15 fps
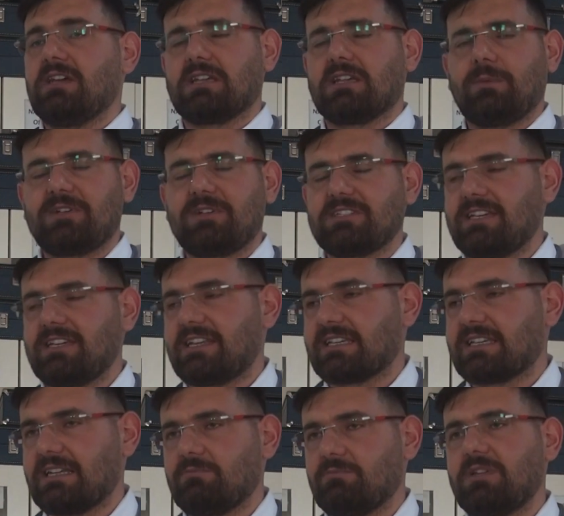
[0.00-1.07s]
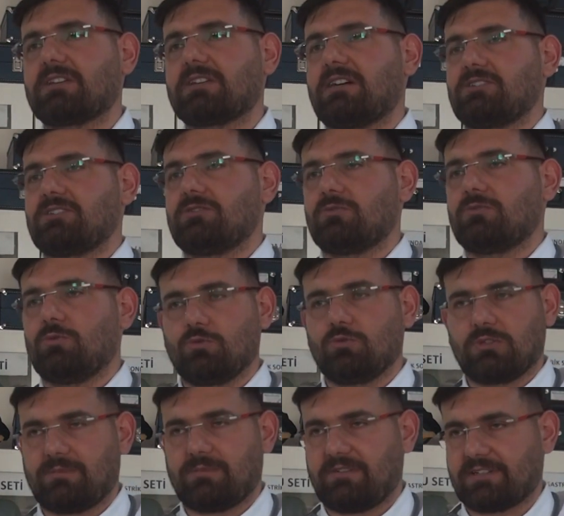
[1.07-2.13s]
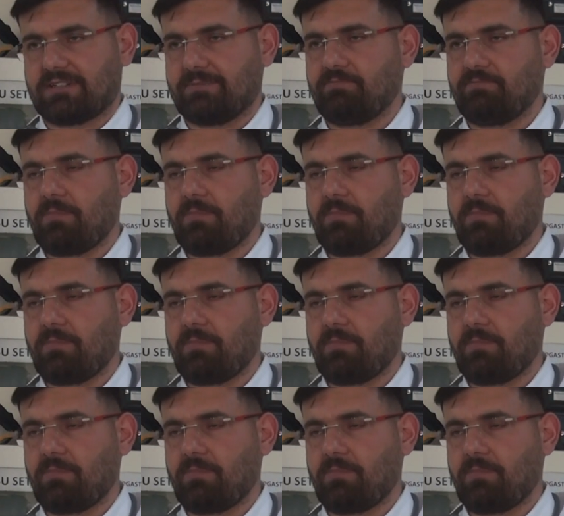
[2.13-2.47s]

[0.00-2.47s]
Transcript: yapması gereken birkaç uygulama var.